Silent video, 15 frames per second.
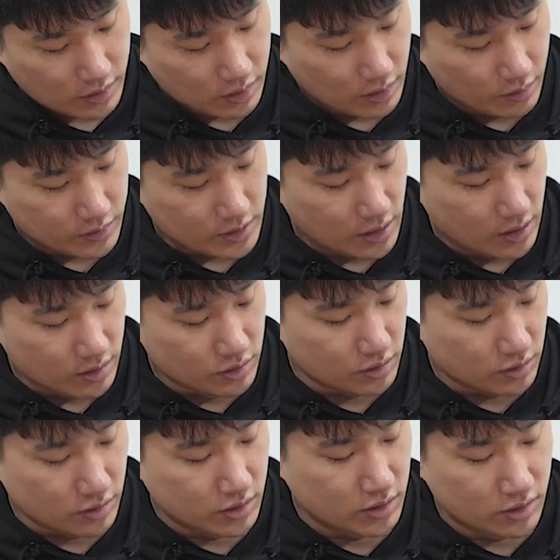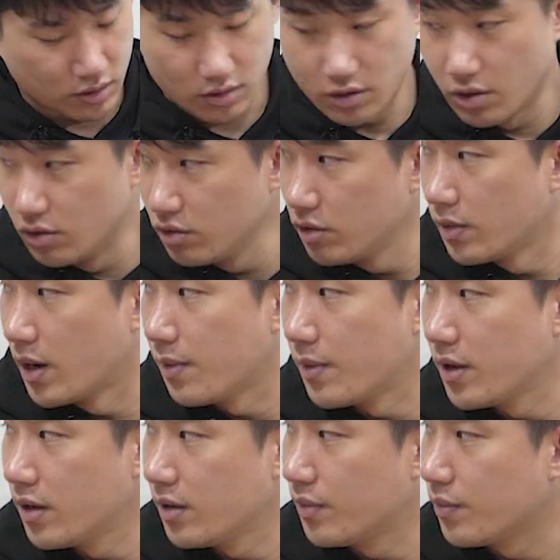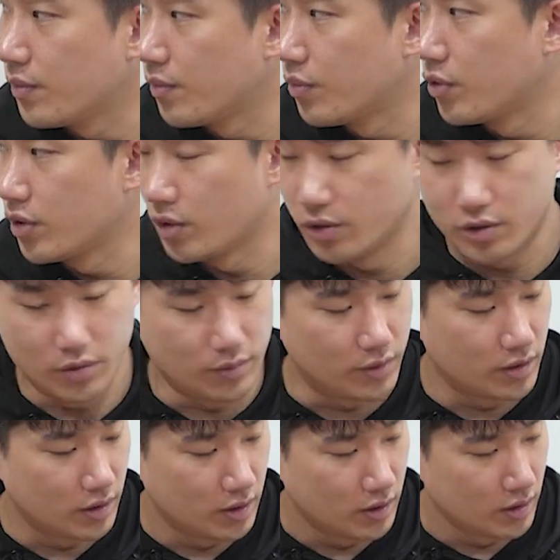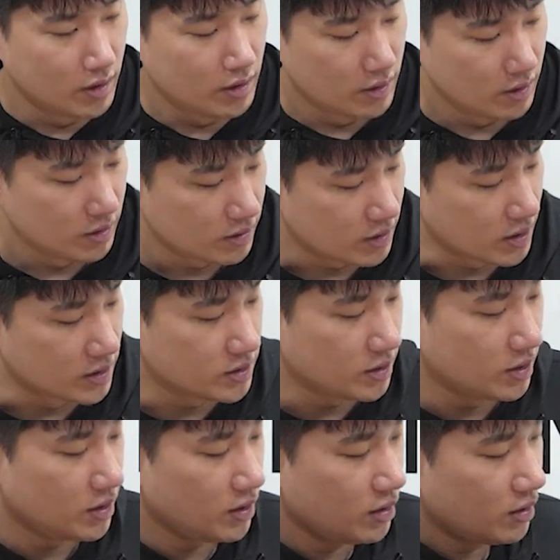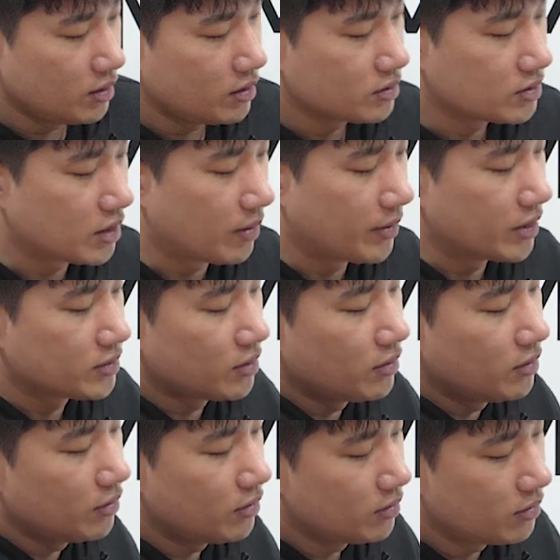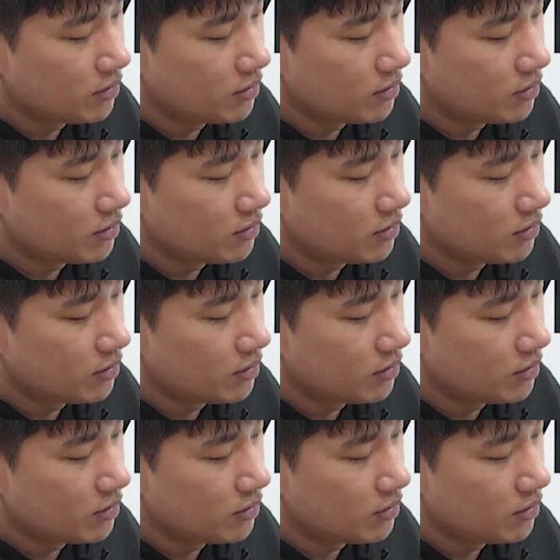그 다음에 잘라주는 거지 거울로 봐봐 보기 어려우면 다시 잡아서